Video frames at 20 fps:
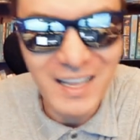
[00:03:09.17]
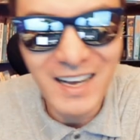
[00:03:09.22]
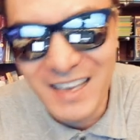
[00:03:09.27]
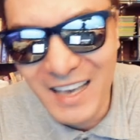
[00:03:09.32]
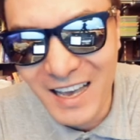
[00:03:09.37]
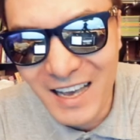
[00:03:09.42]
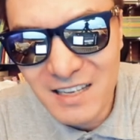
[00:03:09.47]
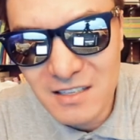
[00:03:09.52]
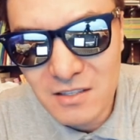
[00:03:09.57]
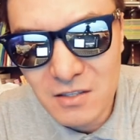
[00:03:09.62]
난
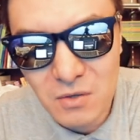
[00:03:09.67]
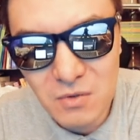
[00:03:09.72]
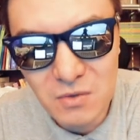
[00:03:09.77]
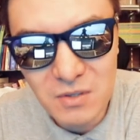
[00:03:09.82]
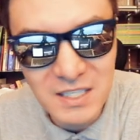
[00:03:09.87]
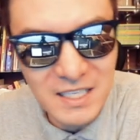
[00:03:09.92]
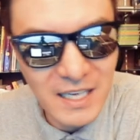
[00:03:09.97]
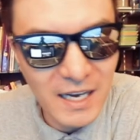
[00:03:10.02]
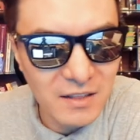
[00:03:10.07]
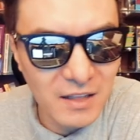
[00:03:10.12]

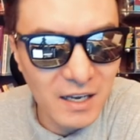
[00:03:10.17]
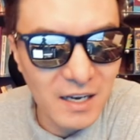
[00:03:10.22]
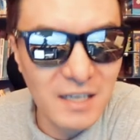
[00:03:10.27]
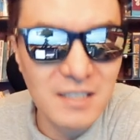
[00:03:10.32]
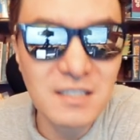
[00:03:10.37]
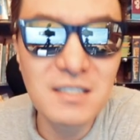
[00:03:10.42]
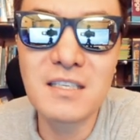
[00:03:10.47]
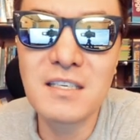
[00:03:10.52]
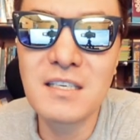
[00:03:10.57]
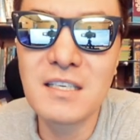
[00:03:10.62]
개인적으로 2학년
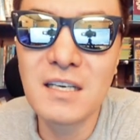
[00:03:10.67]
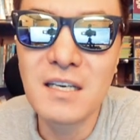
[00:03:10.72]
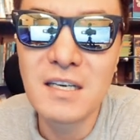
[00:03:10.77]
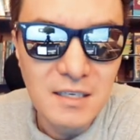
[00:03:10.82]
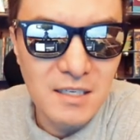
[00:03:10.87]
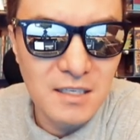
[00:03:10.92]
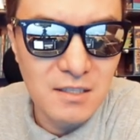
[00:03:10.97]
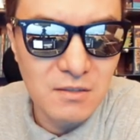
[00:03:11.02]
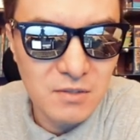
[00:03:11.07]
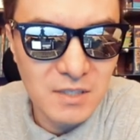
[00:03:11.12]
때까지
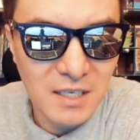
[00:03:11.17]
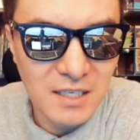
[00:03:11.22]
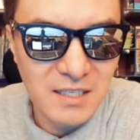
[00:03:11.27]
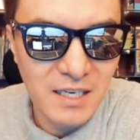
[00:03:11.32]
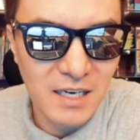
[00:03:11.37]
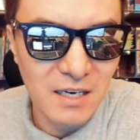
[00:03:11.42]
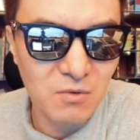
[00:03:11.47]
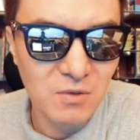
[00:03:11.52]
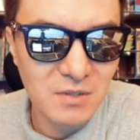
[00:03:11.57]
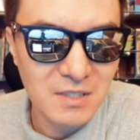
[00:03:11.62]
기숙사
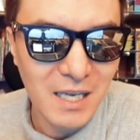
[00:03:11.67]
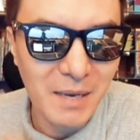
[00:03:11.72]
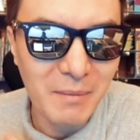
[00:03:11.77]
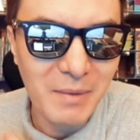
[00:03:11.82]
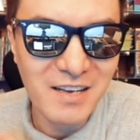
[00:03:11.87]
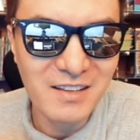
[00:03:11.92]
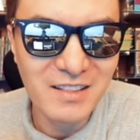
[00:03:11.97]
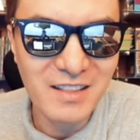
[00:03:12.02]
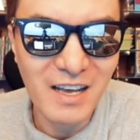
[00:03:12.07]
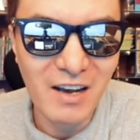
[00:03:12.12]
살고
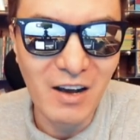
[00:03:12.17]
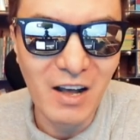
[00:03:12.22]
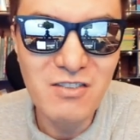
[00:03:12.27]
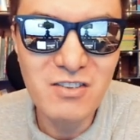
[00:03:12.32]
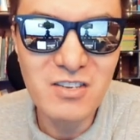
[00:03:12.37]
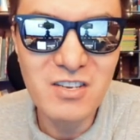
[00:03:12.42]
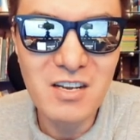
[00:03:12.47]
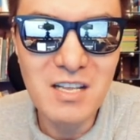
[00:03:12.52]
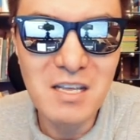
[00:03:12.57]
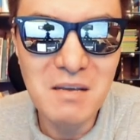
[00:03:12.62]
3학년 때
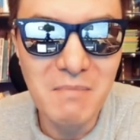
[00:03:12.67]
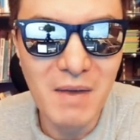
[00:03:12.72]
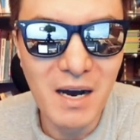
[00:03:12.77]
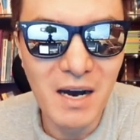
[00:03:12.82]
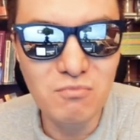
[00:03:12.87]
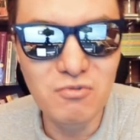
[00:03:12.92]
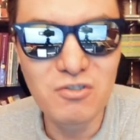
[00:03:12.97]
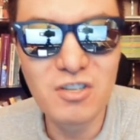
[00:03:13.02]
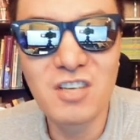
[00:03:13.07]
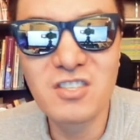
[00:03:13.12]
완전히
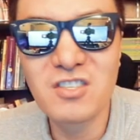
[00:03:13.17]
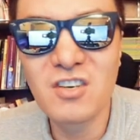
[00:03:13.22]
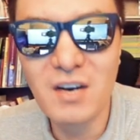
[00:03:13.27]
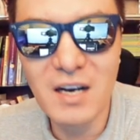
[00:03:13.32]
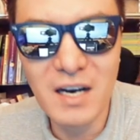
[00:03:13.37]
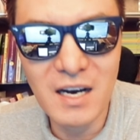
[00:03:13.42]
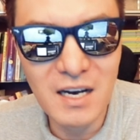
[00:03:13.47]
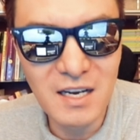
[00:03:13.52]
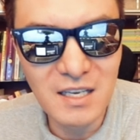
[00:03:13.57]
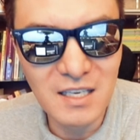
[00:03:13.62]
막
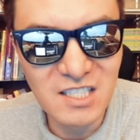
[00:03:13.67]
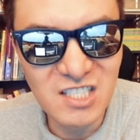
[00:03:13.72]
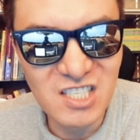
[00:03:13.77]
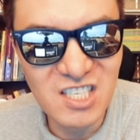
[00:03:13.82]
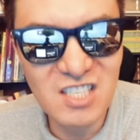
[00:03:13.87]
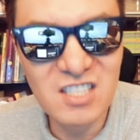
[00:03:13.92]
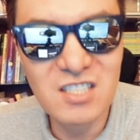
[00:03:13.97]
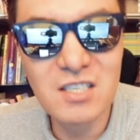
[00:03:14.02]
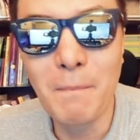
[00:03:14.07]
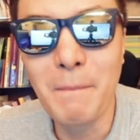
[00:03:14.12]
무너져가기
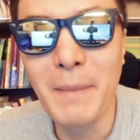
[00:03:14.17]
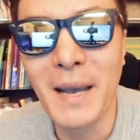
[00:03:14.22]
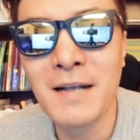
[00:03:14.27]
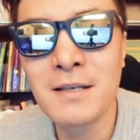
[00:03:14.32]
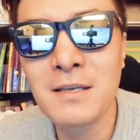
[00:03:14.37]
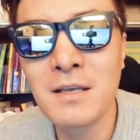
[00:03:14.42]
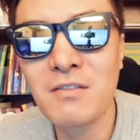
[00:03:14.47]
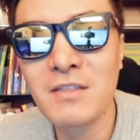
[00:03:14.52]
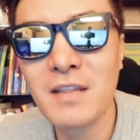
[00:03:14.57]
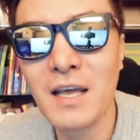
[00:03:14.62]
직전
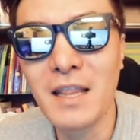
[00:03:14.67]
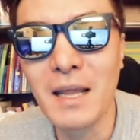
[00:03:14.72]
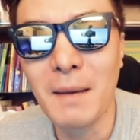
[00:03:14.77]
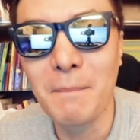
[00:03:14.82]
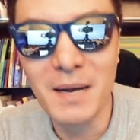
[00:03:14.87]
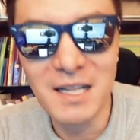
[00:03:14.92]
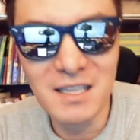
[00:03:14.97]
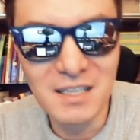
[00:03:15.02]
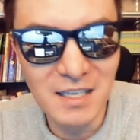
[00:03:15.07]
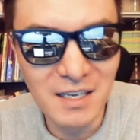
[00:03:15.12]
100년 된
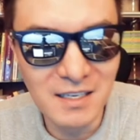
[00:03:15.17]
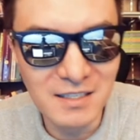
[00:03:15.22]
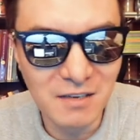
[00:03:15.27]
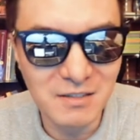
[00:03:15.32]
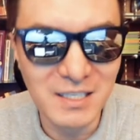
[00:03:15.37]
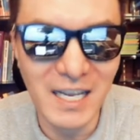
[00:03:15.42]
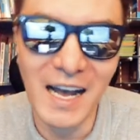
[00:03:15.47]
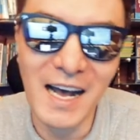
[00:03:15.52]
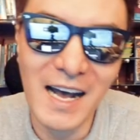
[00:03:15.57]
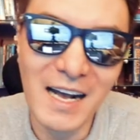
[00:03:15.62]

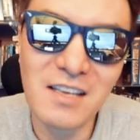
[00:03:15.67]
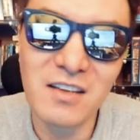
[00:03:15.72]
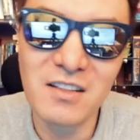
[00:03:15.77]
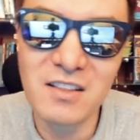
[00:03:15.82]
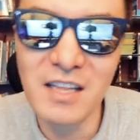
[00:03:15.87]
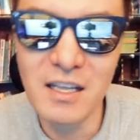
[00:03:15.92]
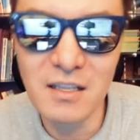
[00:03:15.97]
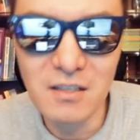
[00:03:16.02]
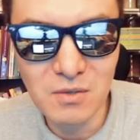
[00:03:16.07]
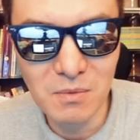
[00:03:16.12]
아파트에서
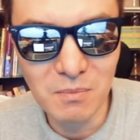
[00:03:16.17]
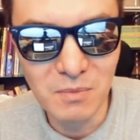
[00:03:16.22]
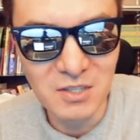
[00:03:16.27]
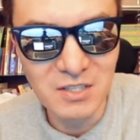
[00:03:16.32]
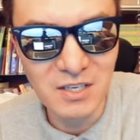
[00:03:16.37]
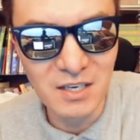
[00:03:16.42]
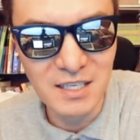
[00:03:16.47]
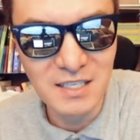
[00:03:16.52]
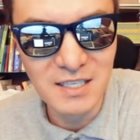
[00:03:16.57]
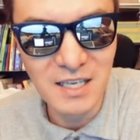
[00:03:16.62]
4학년 때는 좀
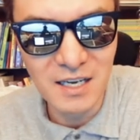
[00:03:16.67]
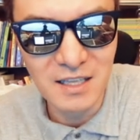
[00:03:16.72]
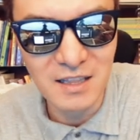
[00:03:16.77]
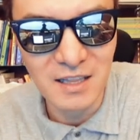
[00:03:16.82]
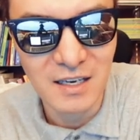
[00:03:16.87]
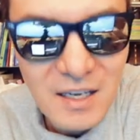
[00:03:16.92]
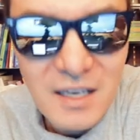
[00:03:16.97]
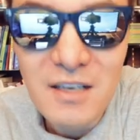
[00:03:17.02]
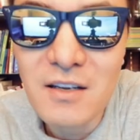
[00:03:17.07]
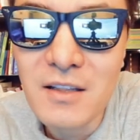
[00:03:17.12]
멀쩡한 데 살았다.